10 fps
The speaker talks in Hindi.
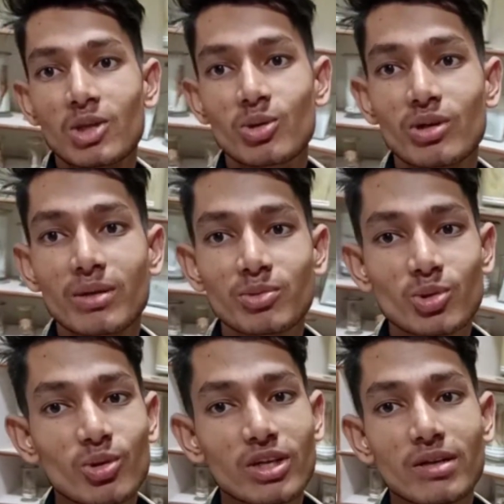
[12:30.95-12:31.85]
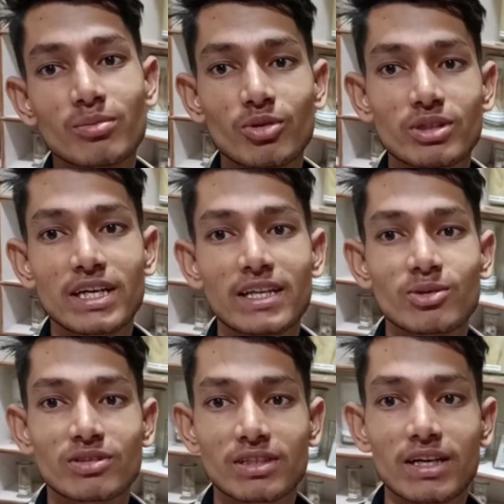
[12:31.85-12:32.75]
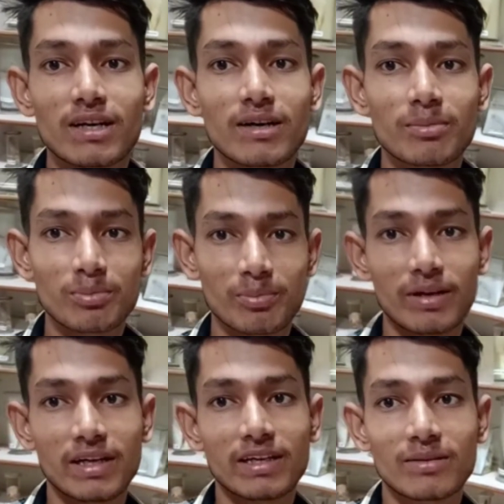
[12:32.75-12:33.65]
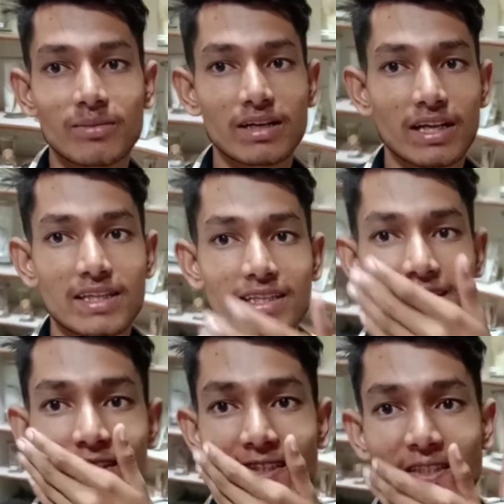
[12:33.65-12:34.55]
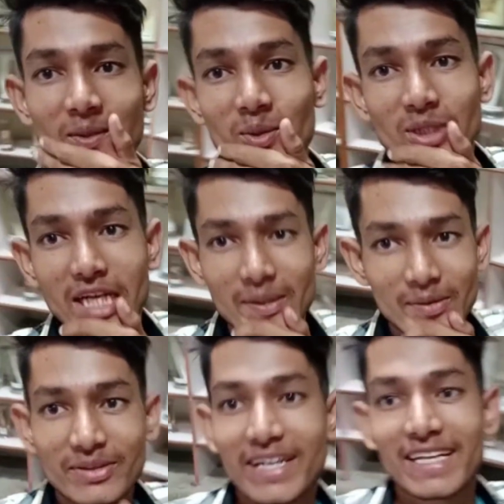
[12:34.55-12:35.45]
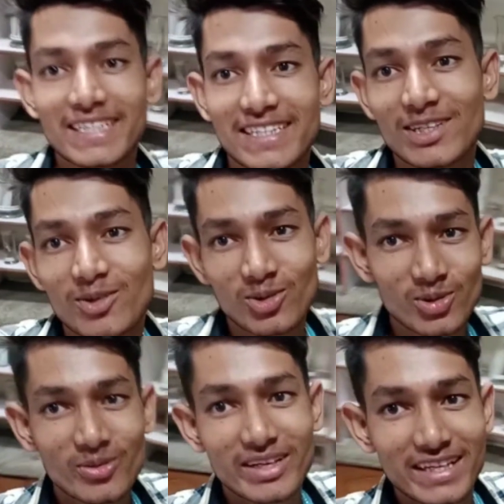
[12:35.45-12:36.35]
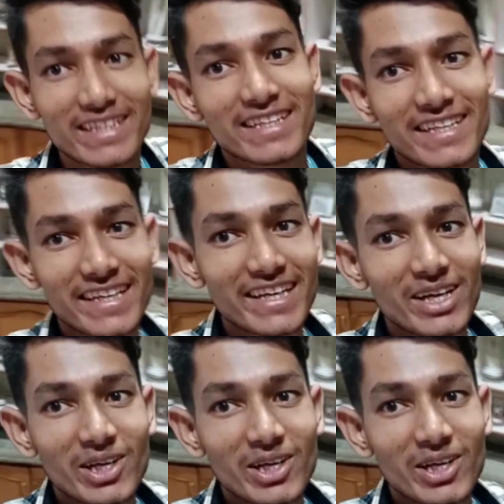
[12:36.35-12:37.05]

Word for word: क्योंकि हम छोटे में बहुत ज़्यादा उसका पेंटिंग बनाते थे सर को चेक भी कराते थे गुड भी लेते थे